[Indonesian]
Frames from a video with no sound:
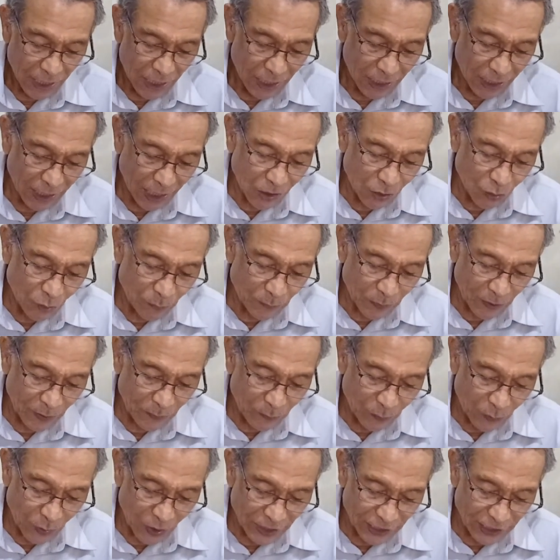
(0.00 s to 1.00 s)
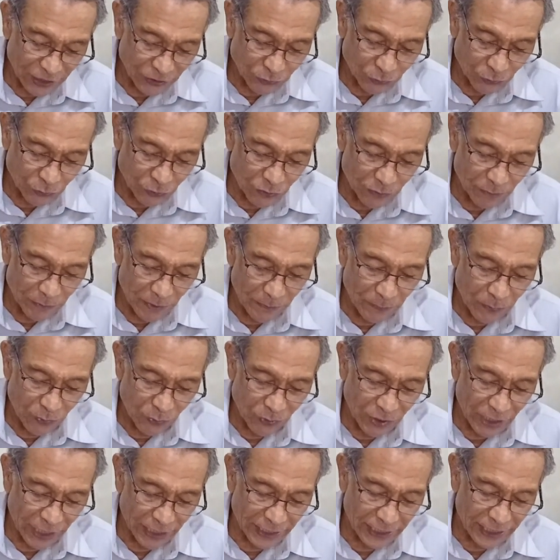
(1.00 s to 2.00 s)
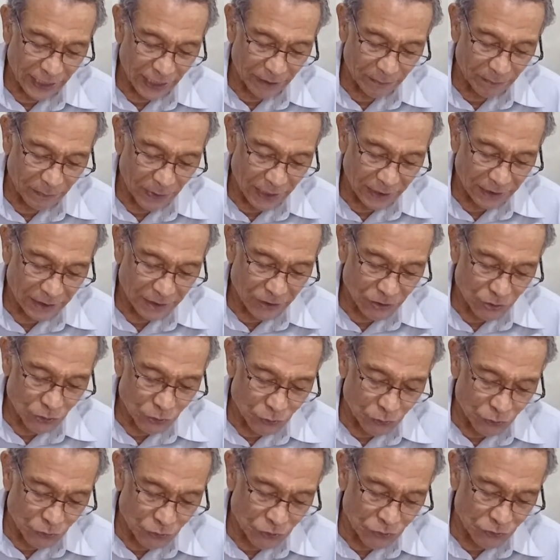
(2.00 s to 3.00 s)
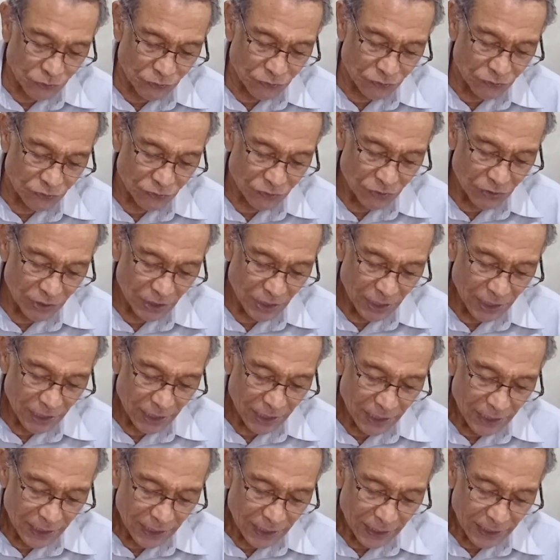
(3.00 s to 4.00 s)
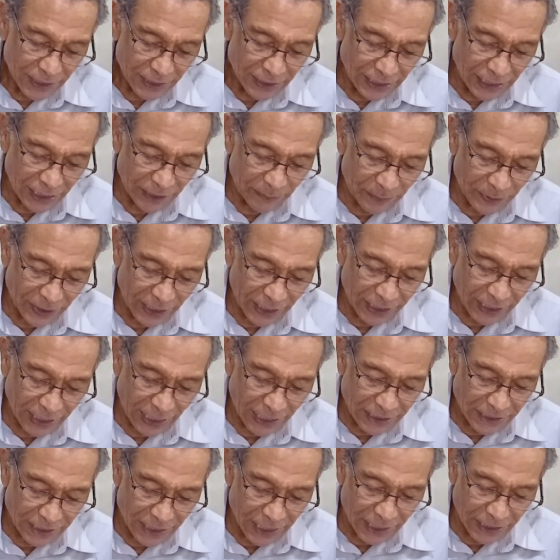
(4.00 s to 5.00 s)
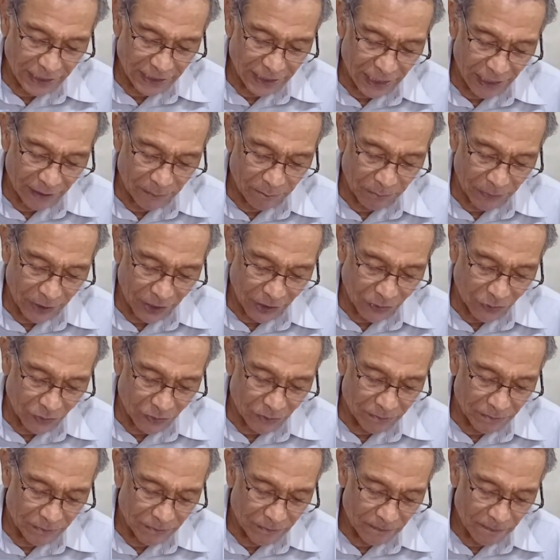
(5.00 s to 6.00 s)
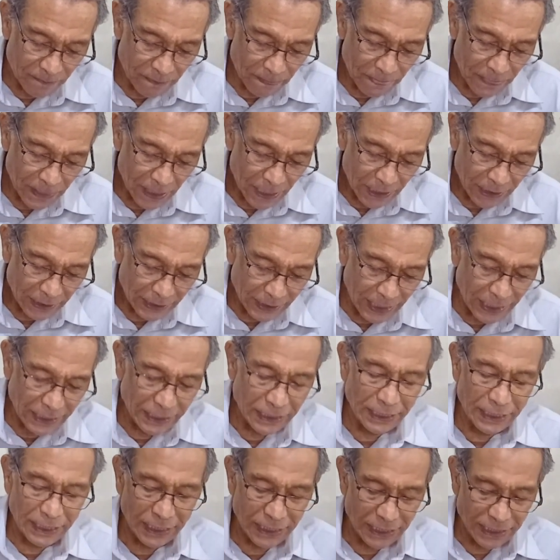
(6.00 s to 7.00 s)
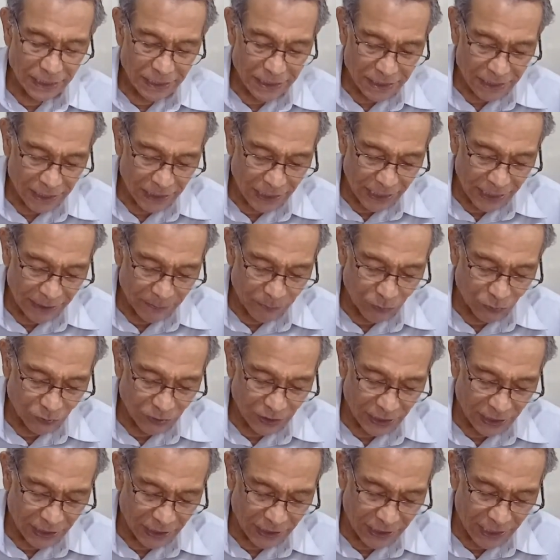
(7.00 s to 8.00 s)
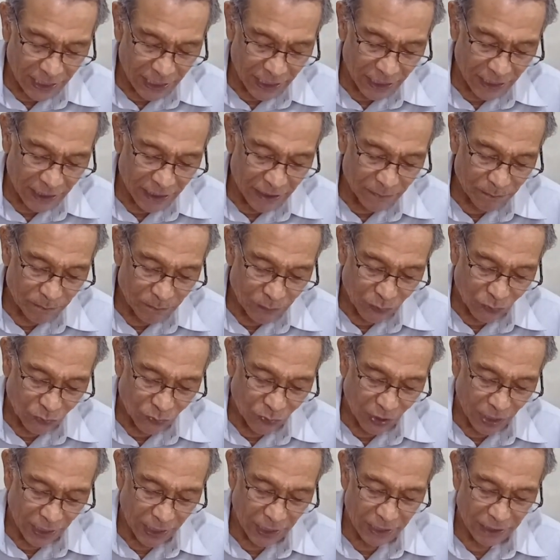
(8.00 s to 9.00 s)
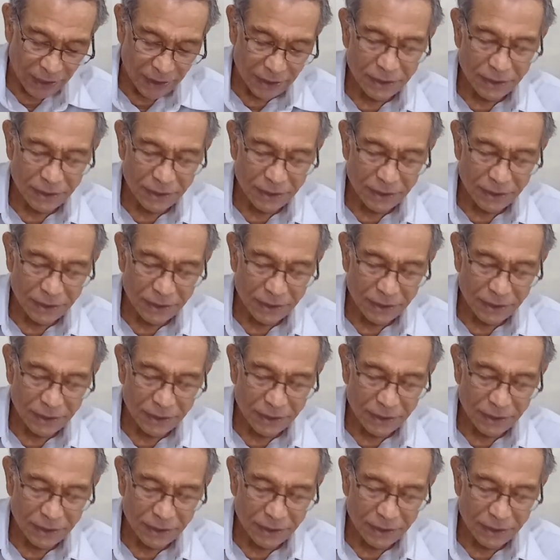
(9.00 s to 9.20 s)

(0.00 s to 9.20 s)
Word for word: Lalu perempuan itu membuka kirbat susu, diberikannya dia minum, dan diselimutinya pula.